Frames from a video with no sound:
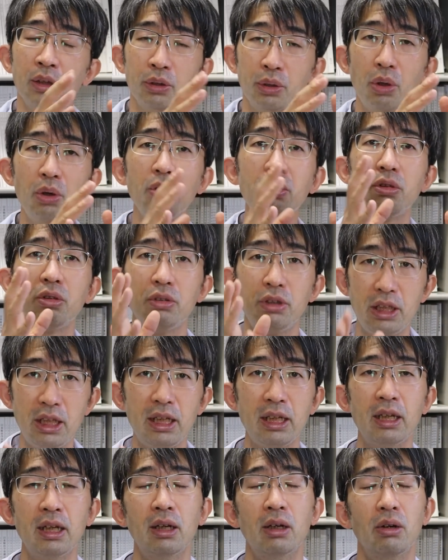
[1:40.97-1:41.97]
特
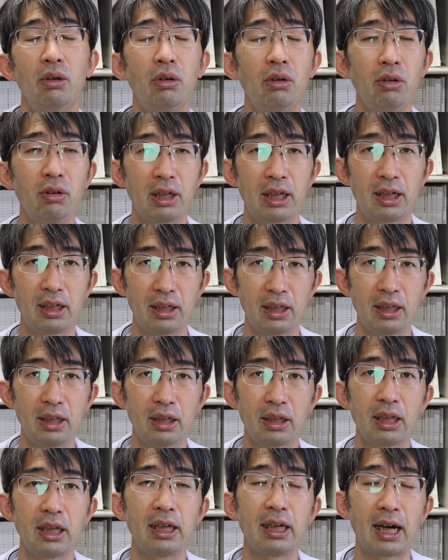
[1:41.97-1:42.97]
に黄斑
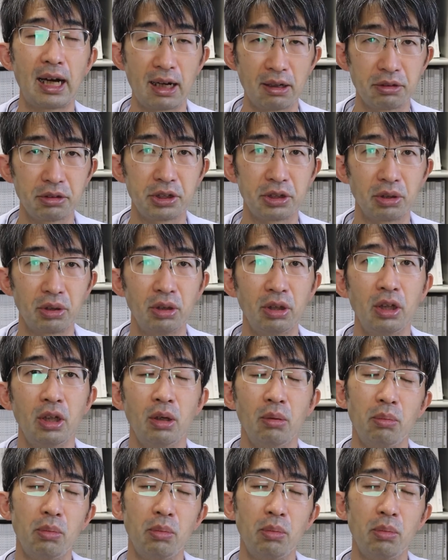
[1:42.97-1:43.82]
変性がある人、